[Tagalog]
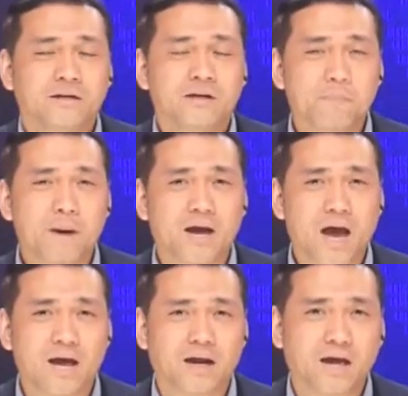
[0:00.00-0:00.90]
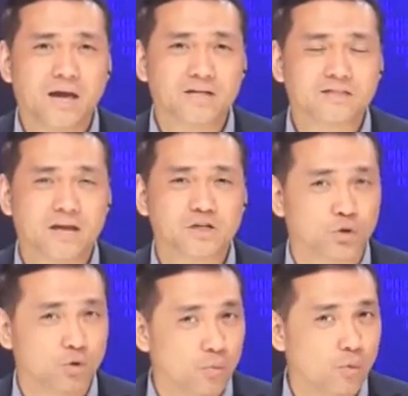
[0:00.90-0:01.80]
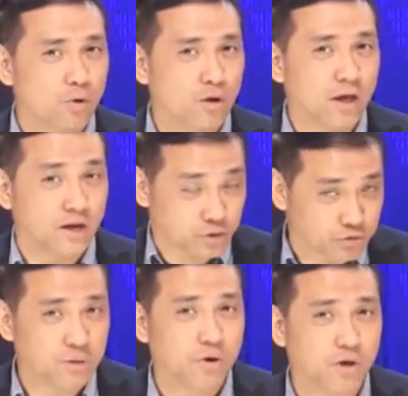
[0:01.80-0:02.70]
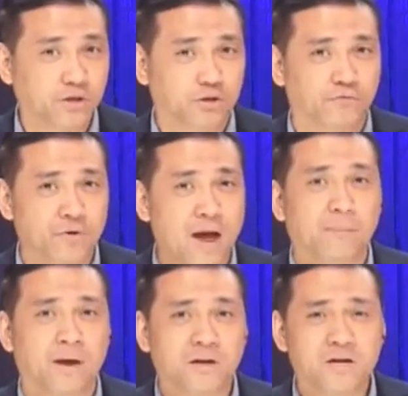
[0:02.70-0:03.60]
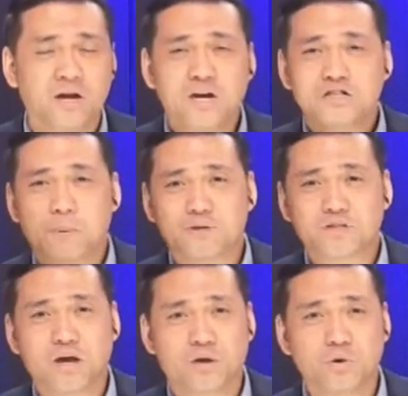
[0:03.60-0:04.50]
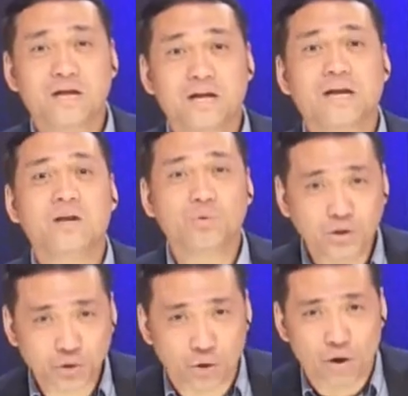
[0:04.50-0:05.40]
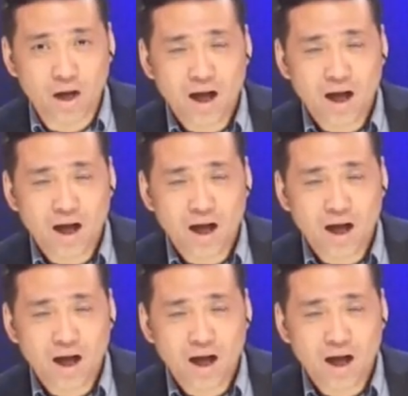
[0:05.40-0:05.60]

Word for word: ng pangyayari kaya sa eksklusibong interview namin sa pasahero nilinaw nito